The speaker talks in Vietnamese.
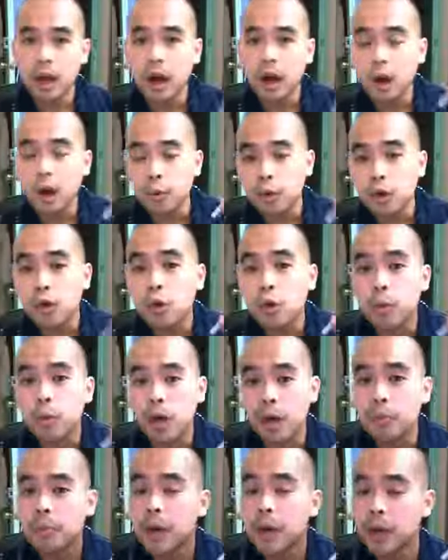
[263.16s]
học cái ngôn
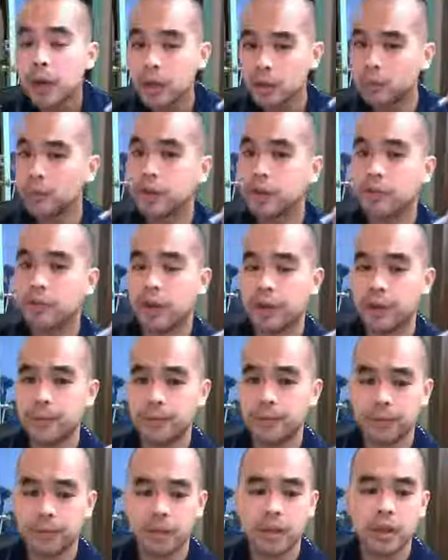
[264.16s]
ngữ mới cũng như vậy
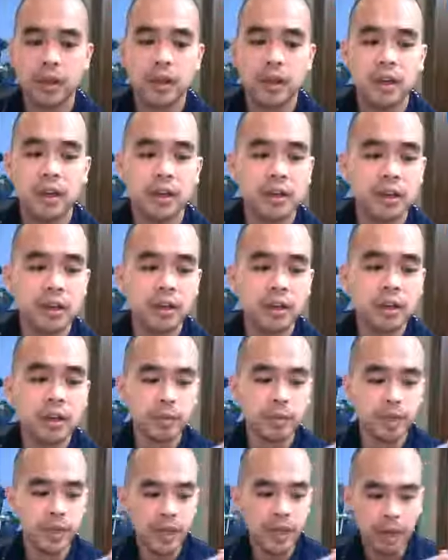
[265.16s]
tự
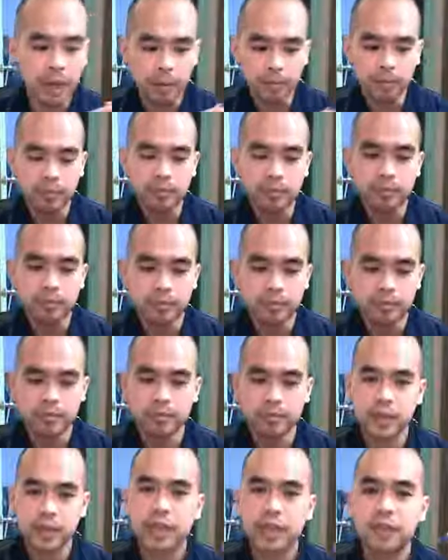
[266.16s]
nhiên mình cầm
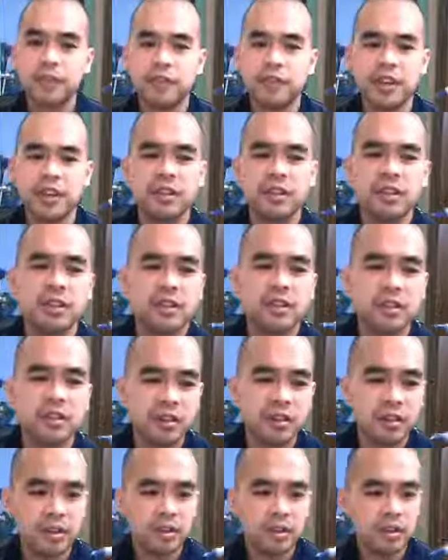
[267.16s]
cái cây viết nó
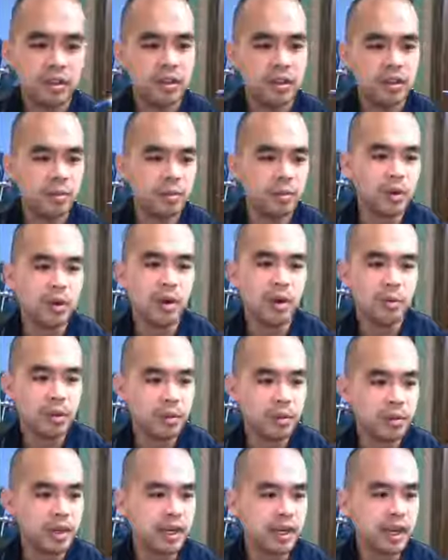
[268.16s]
mình không
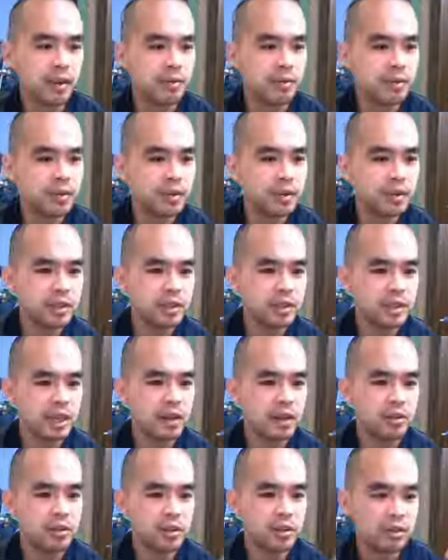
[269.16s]
biết mình cầm cách
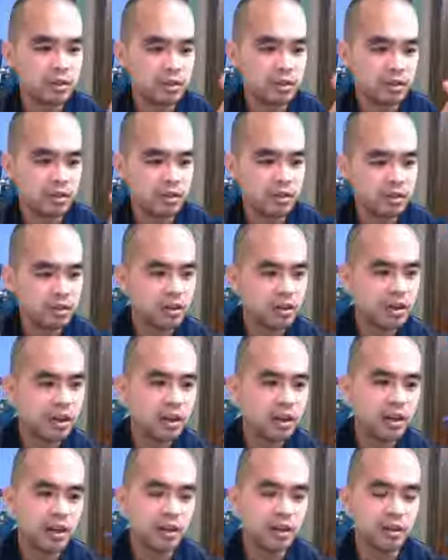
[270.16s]
sao nữa nó nó
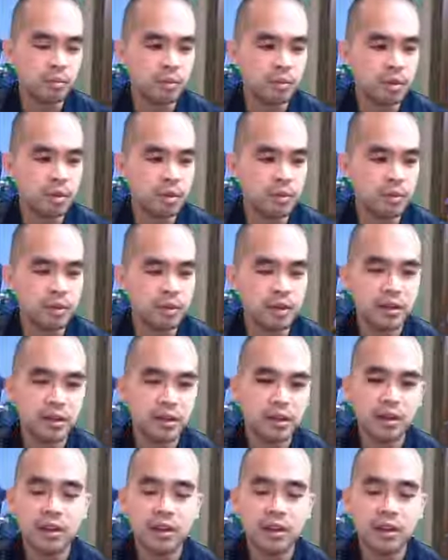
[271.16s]
gớt ra tùm lum hết